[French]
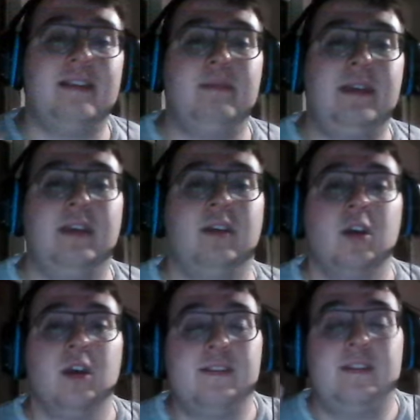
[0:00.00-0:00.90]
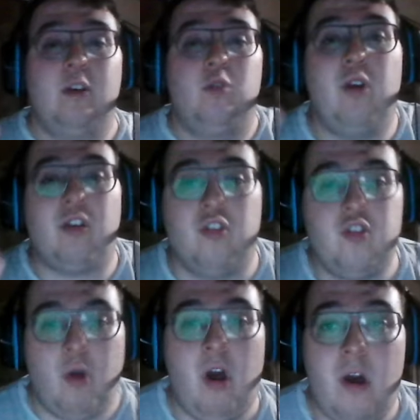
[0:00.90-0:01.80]
amis C'est quoi ce
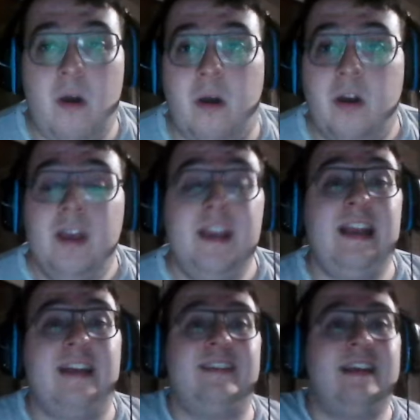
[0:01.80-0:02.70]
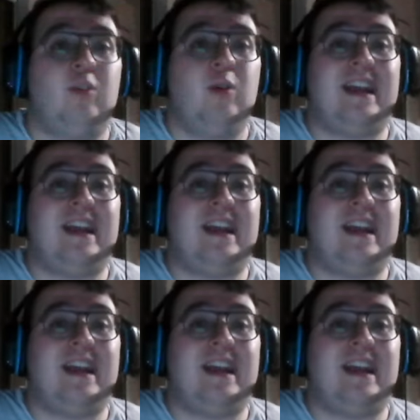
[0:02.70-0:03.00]
joueur Il a 16 ans,